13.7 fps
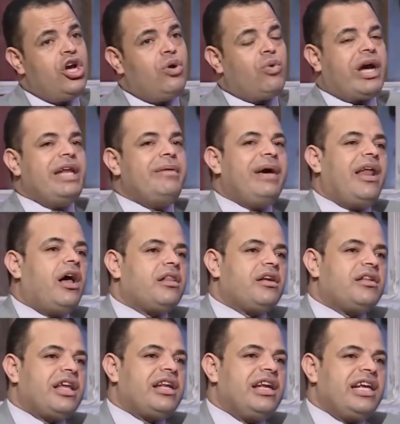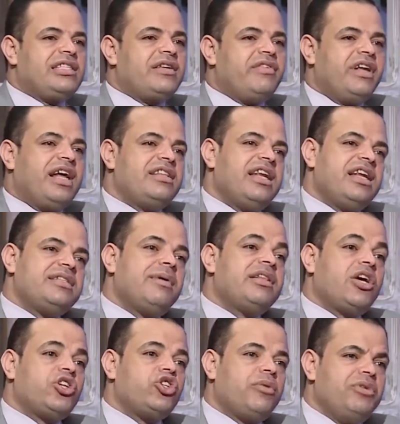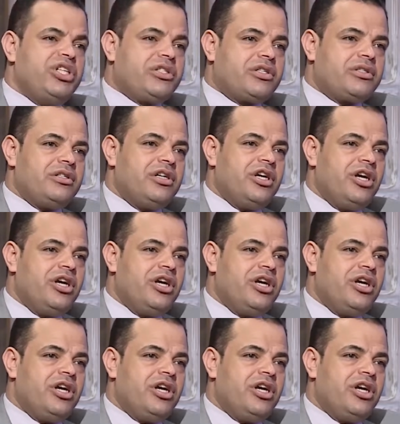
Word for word: وخلي بال حضرتك للاسف احنا عندنا ناس ما عندهاش ضمير